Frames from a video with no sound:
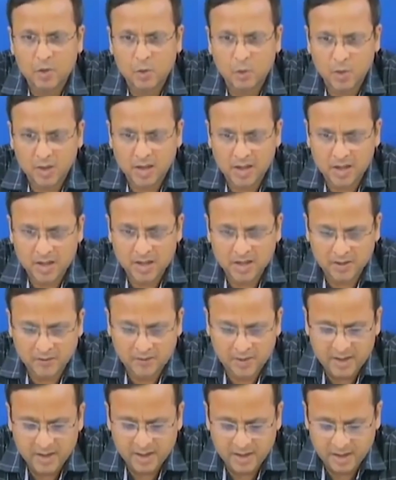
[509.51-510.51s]
टोटल
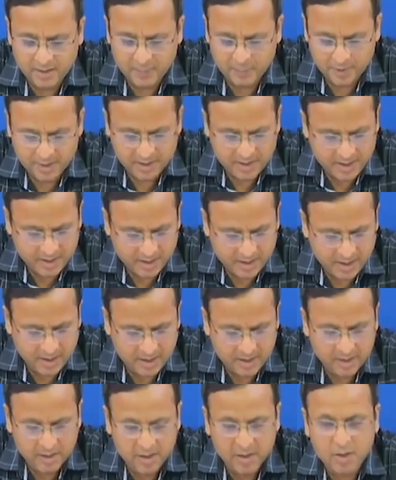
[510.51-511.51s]
रिकवरी रेट प्रेजेंटली